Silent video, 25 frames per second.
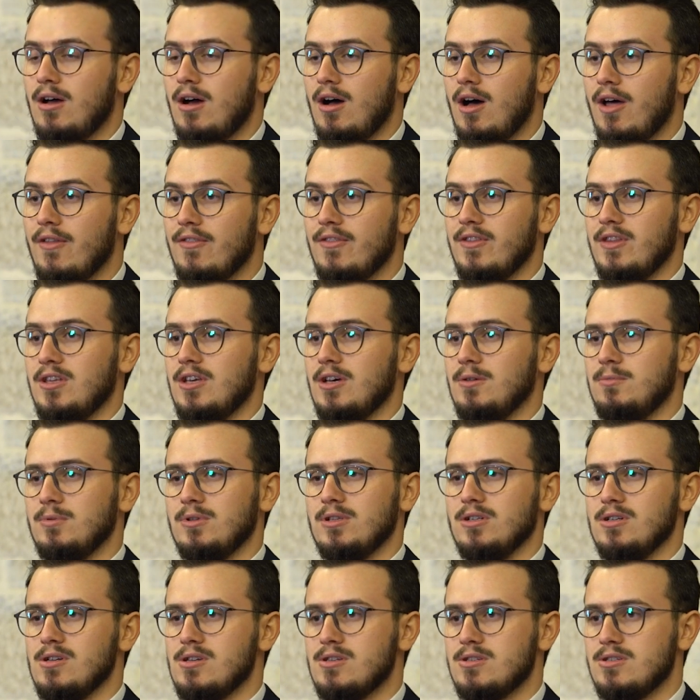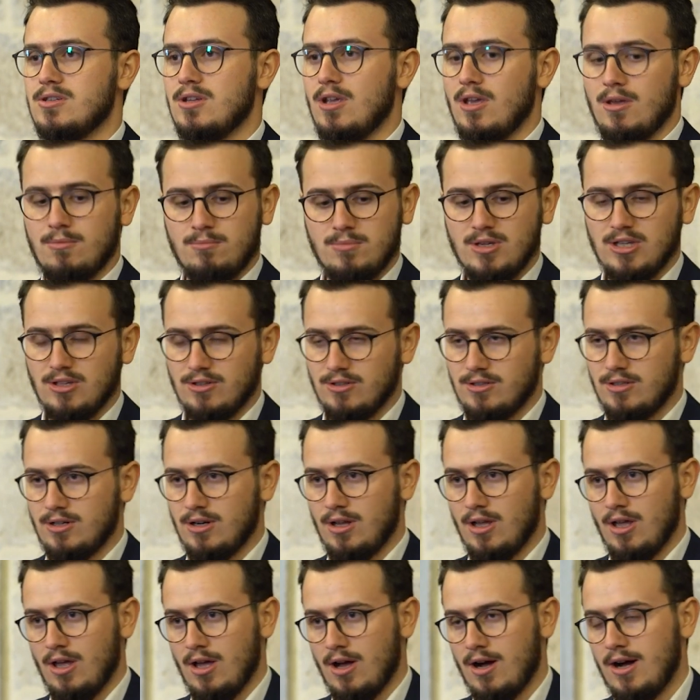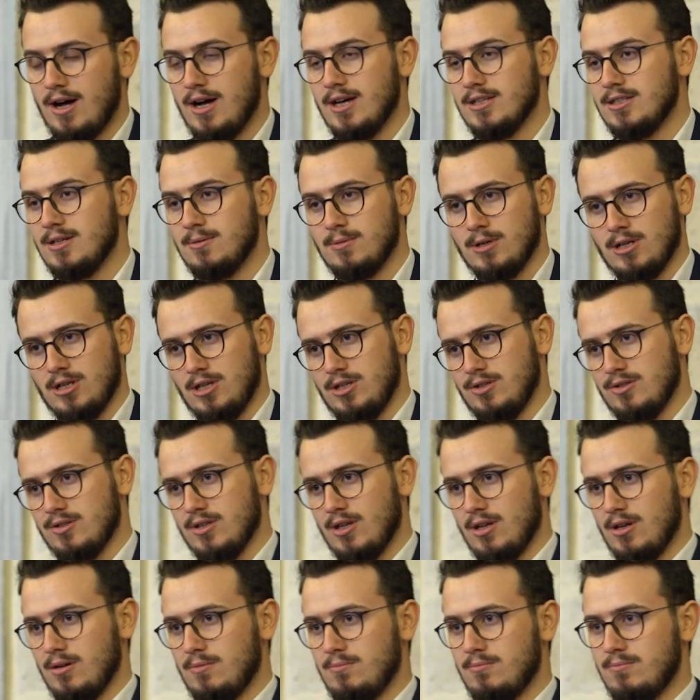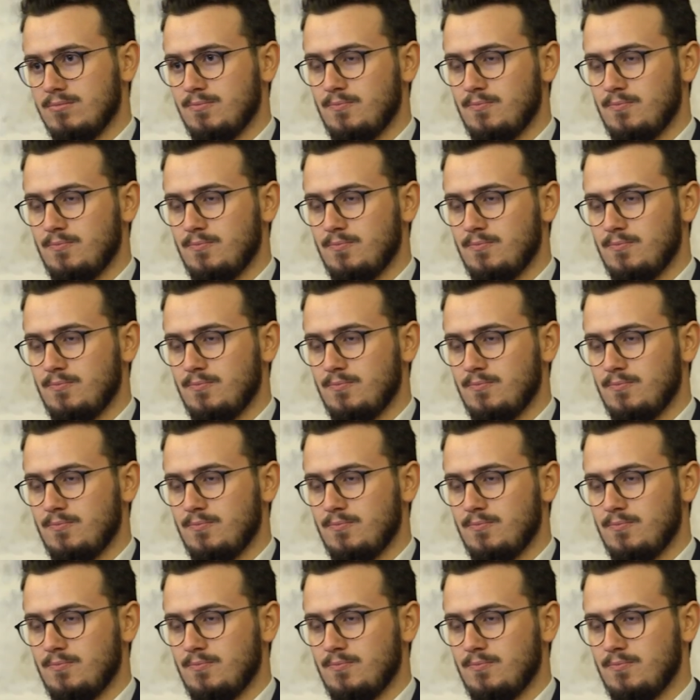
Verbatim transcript: anlayabiliriz. Bir, Adem Aleyhisselam.